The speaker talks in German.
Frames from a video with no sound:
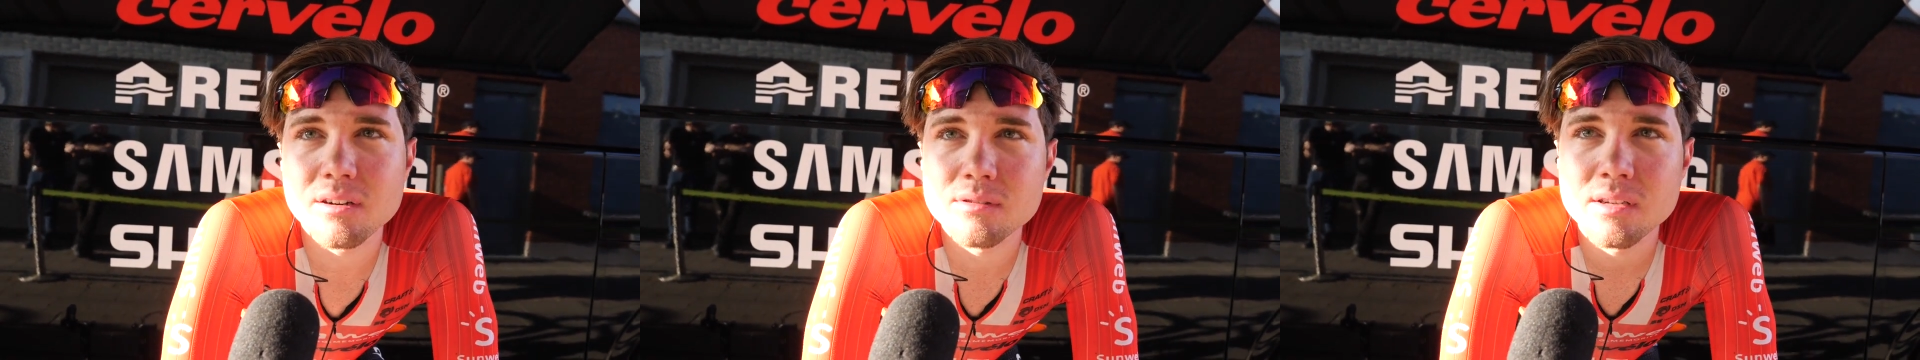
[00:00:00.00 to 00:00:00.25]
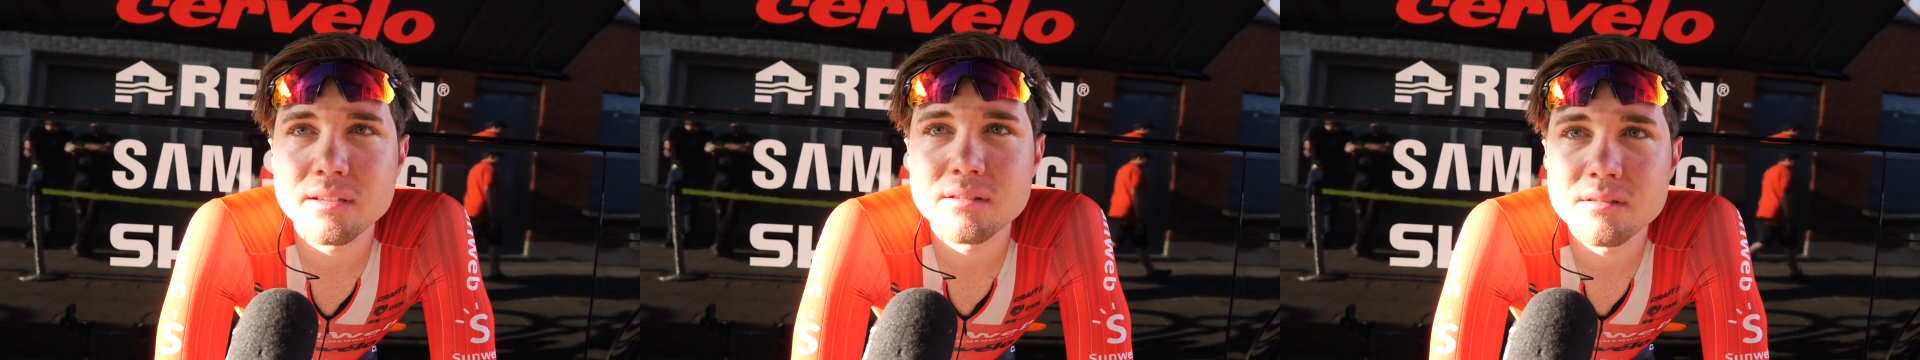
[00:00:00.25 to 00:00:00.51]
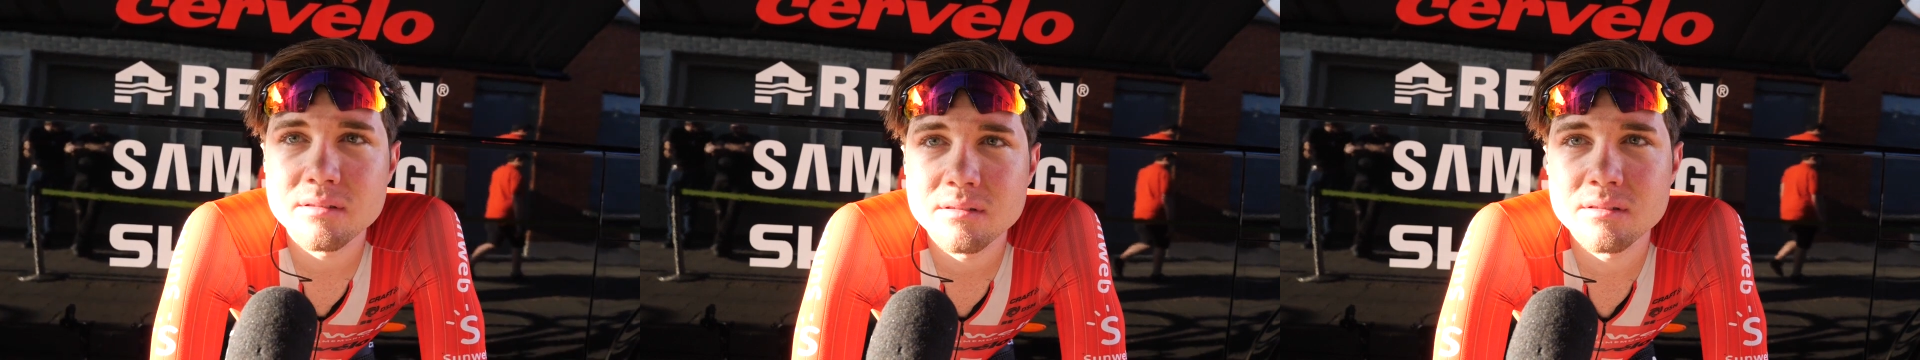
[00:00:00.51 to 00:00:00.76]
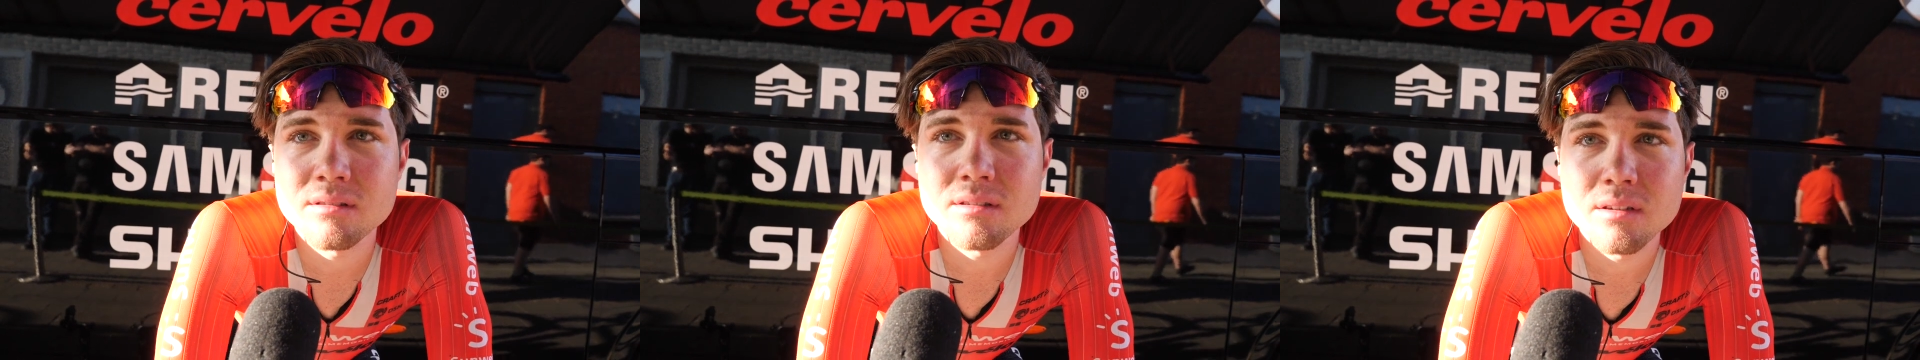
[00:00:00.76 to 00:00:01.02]
raushalten
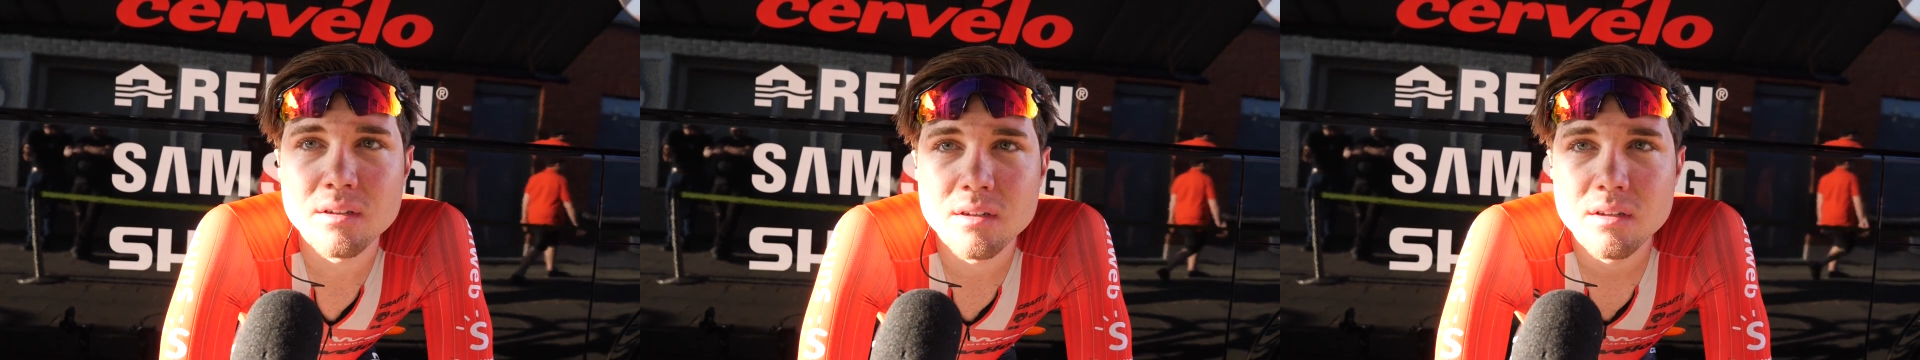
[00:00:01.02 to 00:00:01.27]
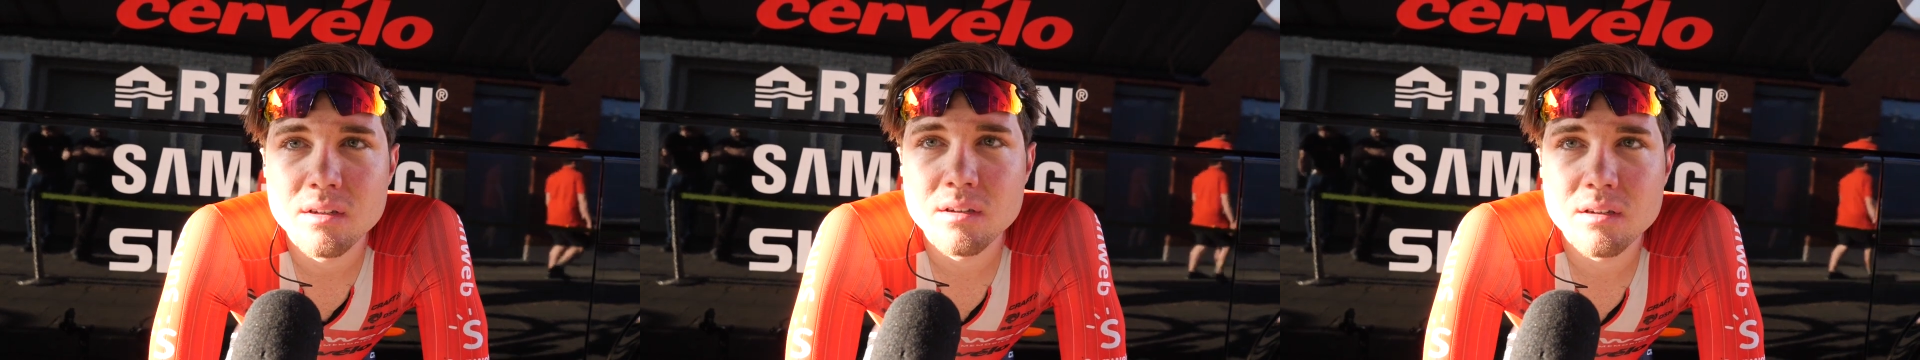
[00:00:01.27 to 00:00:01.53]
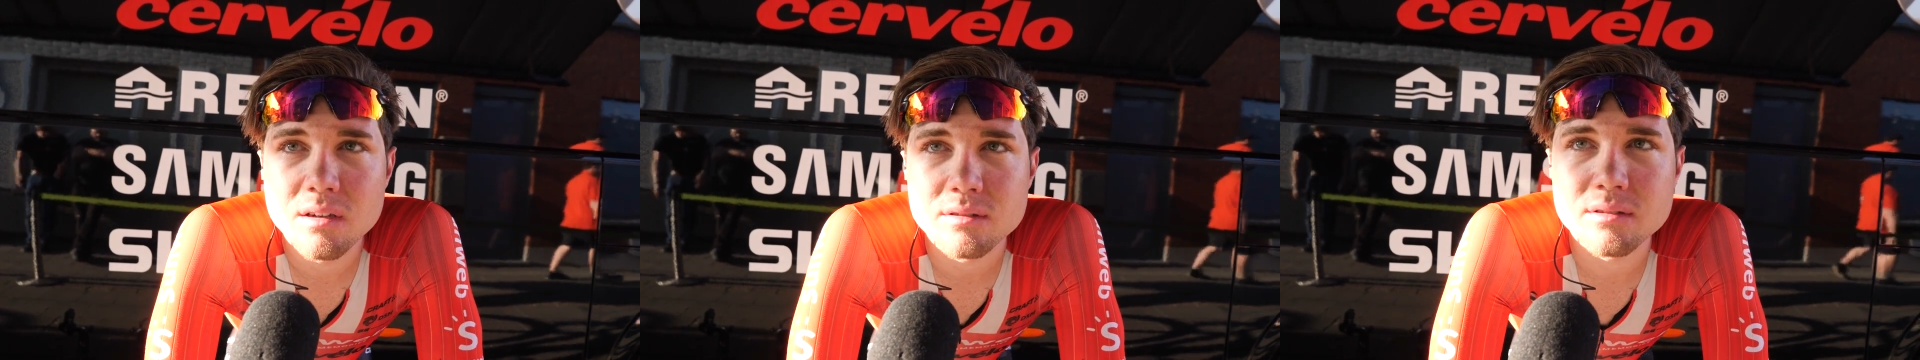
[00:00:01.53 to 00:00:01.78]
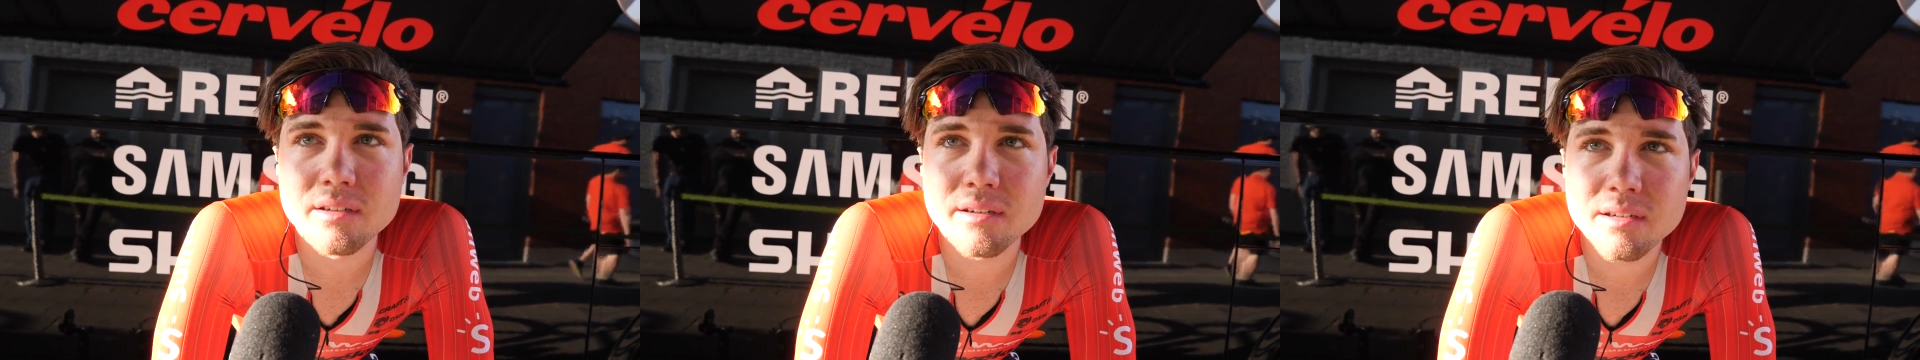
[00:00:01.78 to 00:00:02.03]

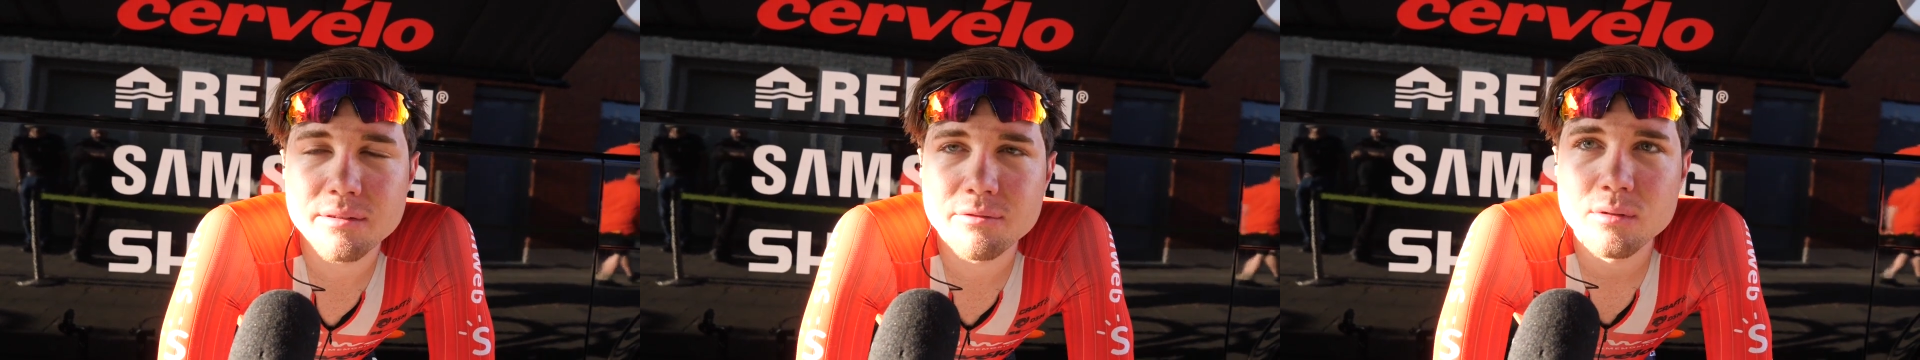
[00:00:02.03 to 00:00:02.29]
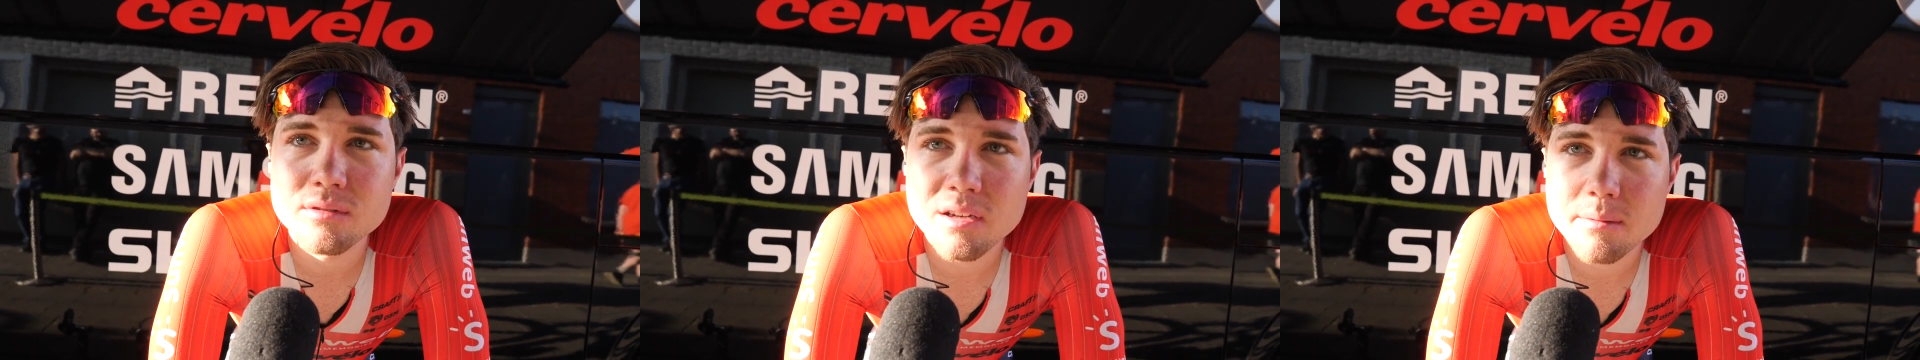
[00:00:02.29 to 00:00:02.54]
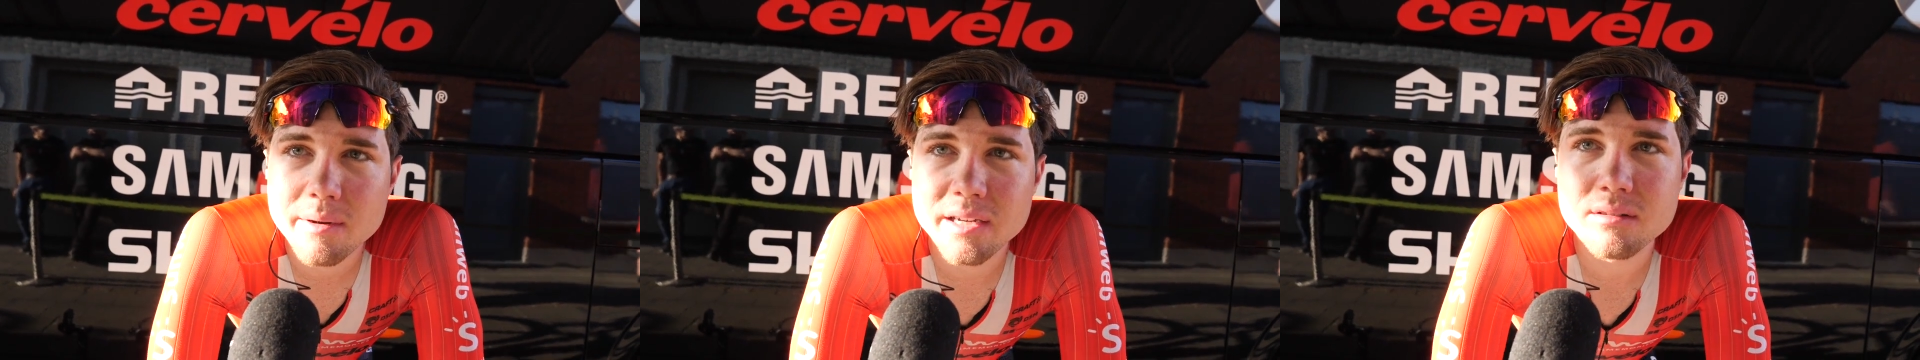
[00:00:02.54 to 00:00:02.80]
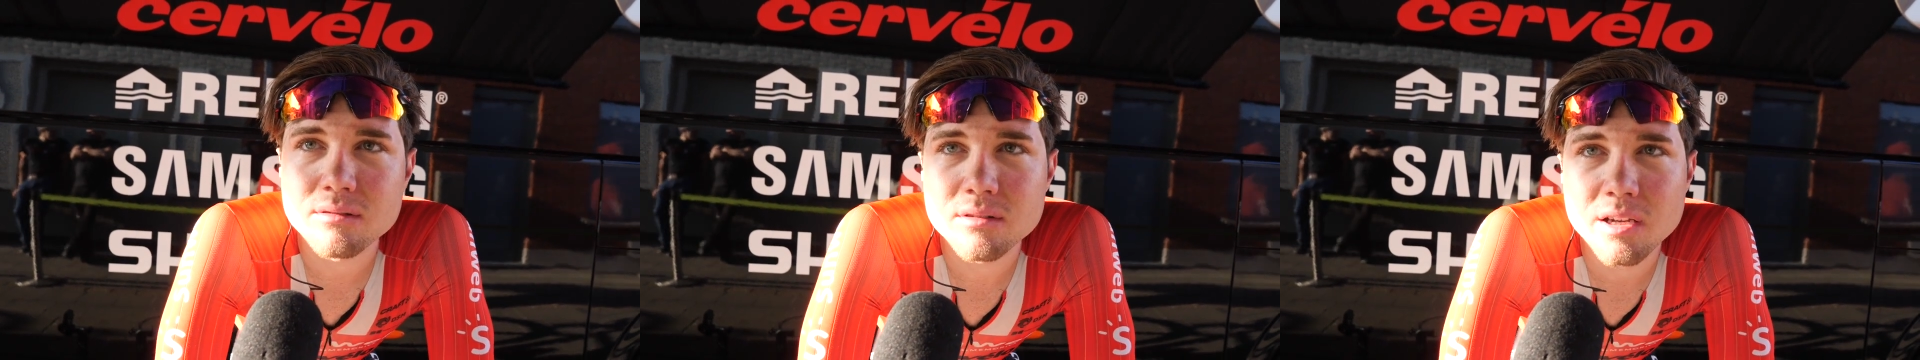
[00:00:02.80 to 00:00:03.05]
aus der äh,
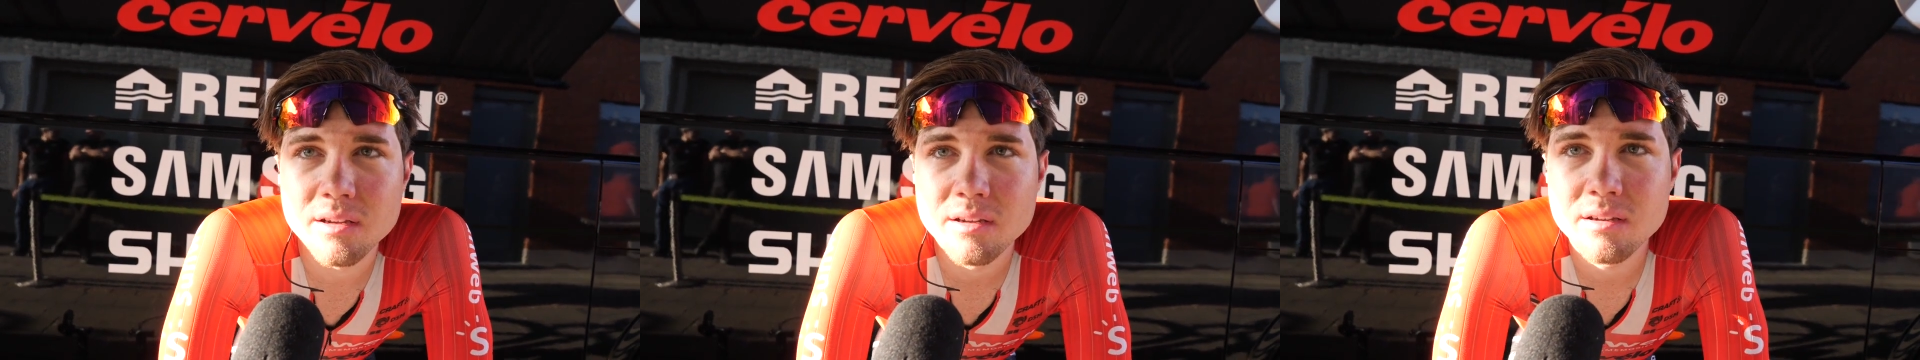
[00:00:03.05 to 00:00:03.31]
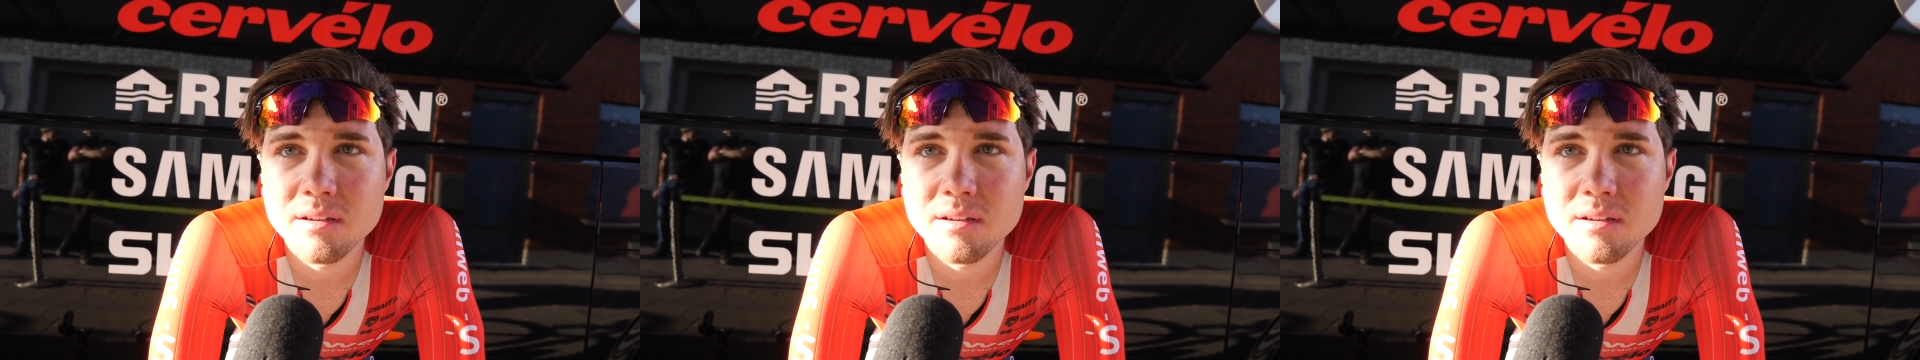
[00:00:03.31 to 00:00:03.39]
Führungsarbeit. Und